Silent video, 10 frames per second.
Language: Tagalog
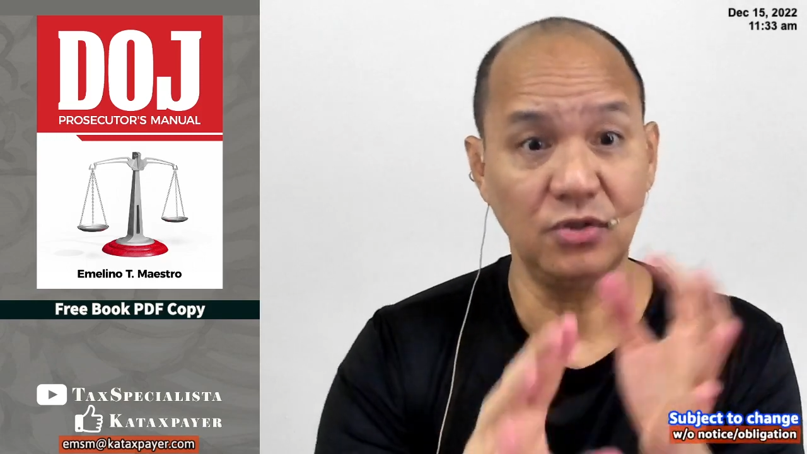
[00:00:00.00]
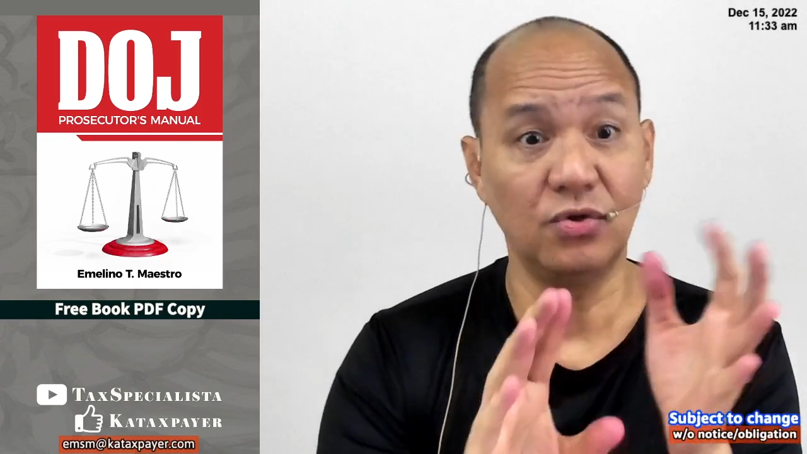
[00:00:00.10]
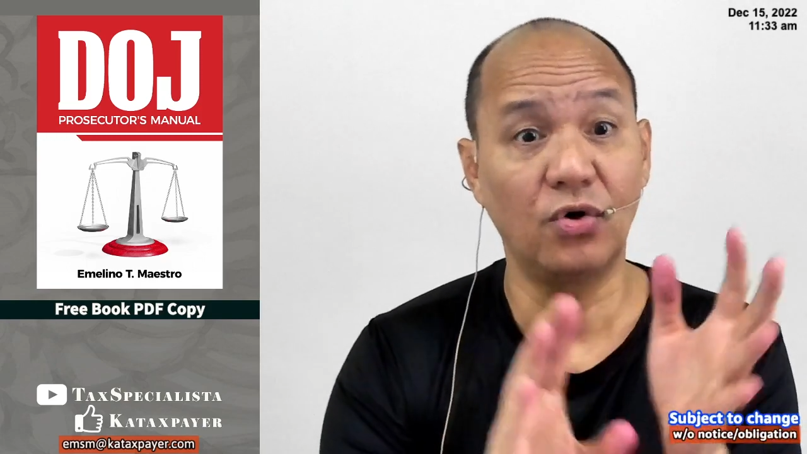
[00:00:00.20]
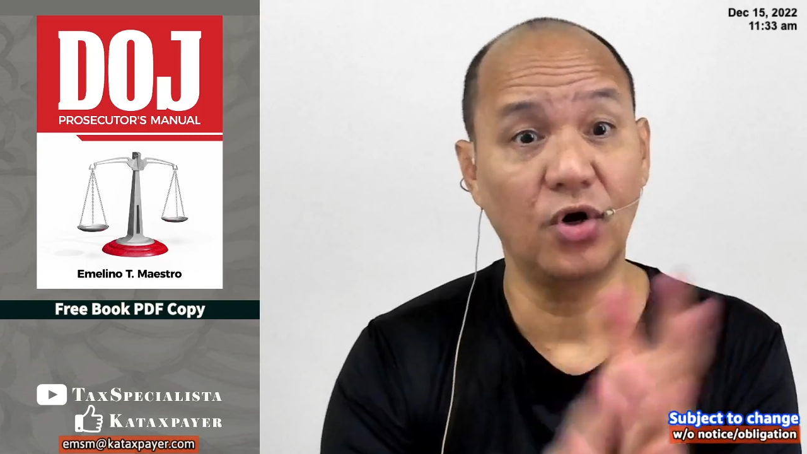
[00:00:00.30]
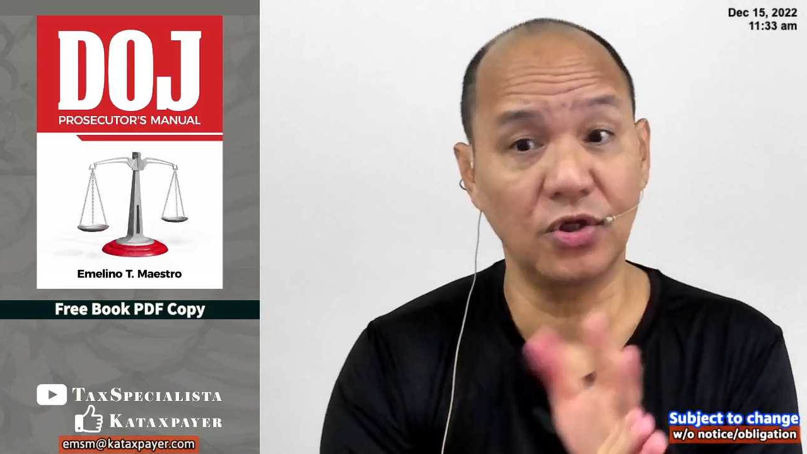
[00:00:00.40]

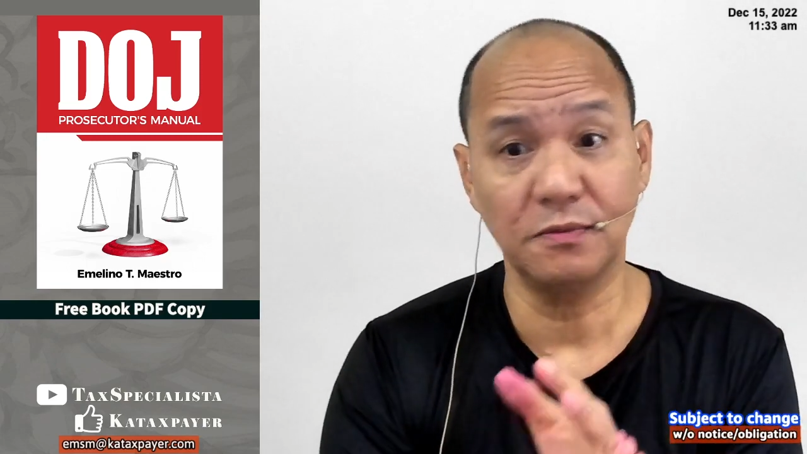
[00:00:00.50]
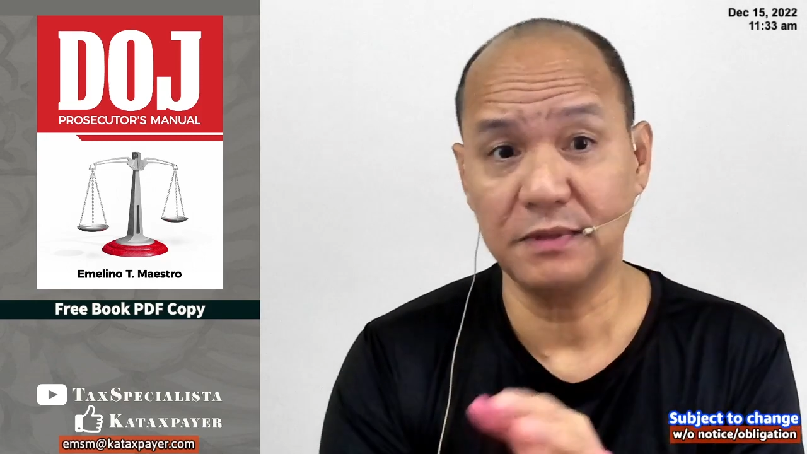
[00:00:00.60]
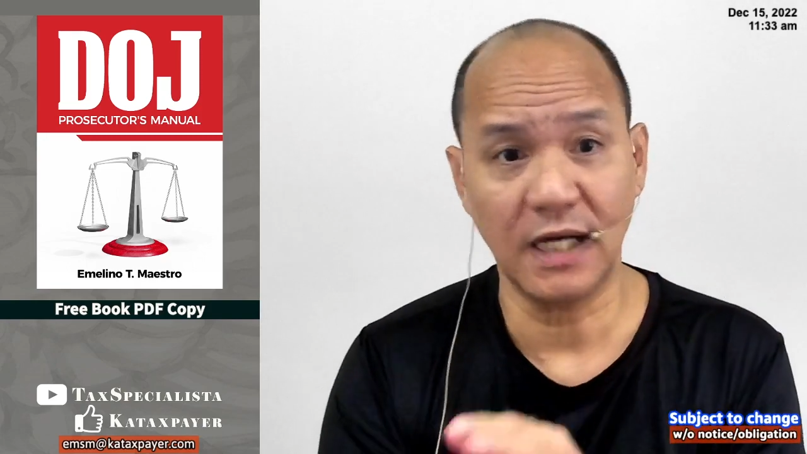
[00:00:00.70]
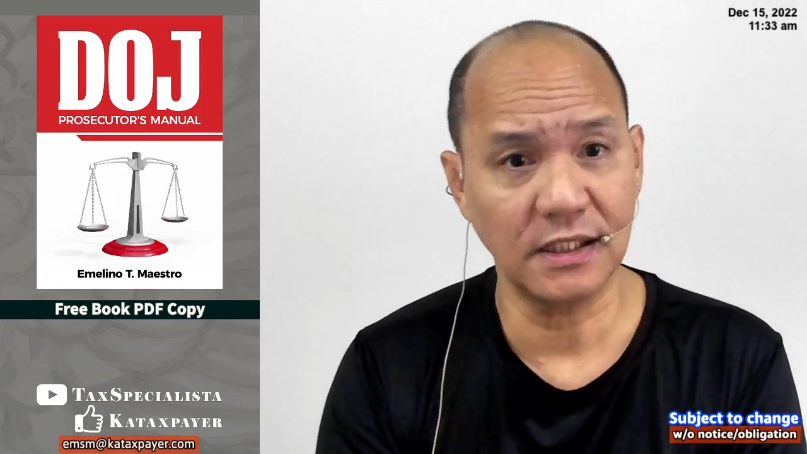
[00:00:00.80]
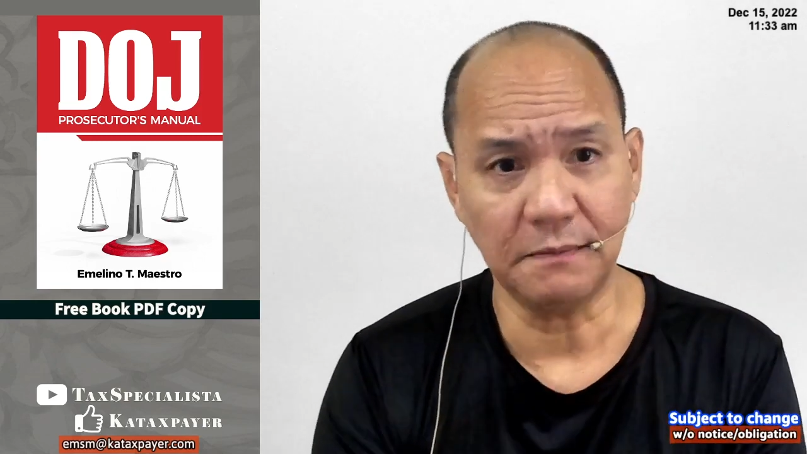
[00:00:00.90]
yung Court of
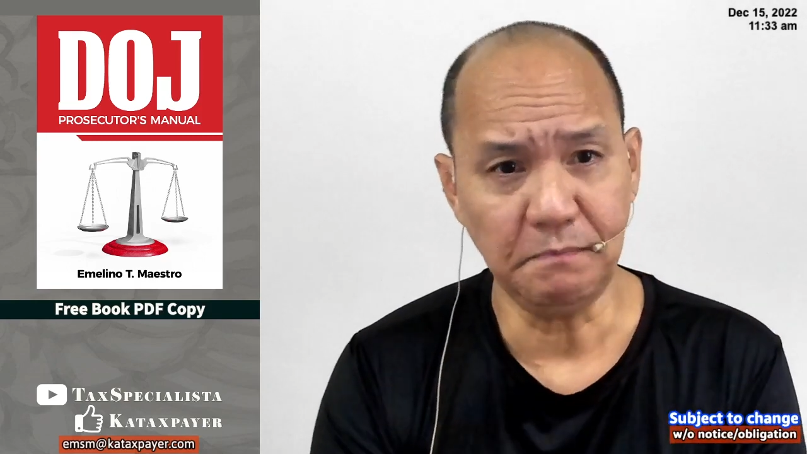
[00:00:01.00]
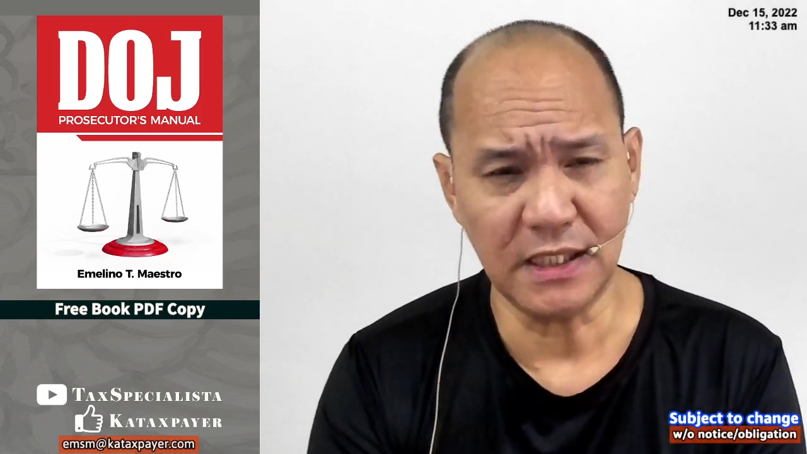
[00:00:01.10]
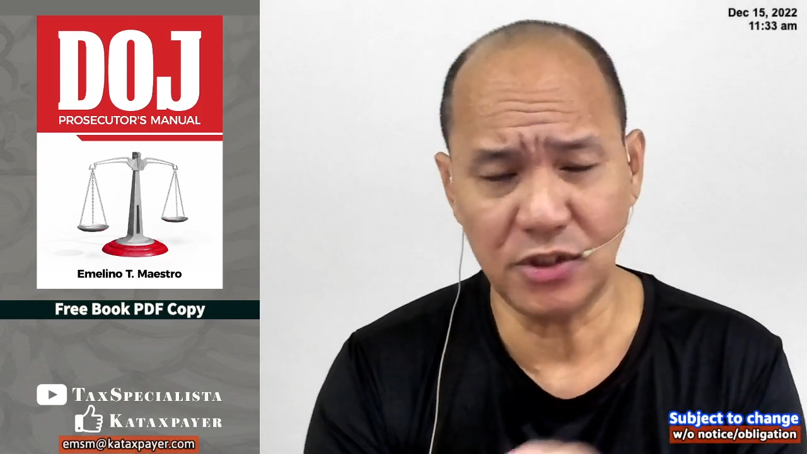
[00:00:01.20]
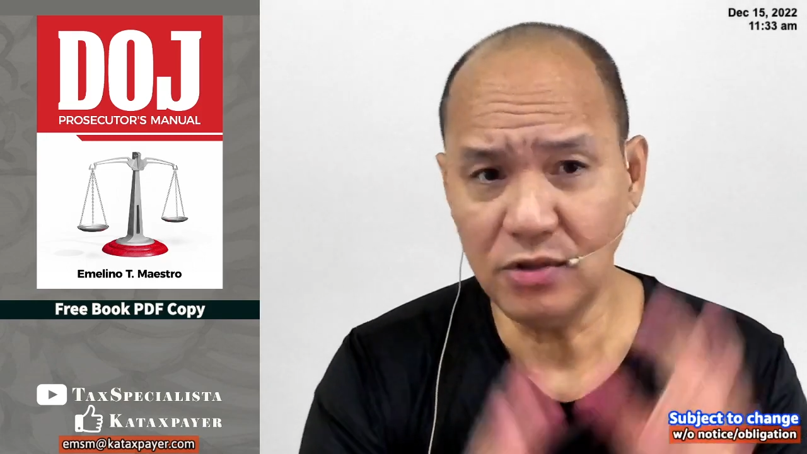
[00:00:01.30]
Tax Appeals.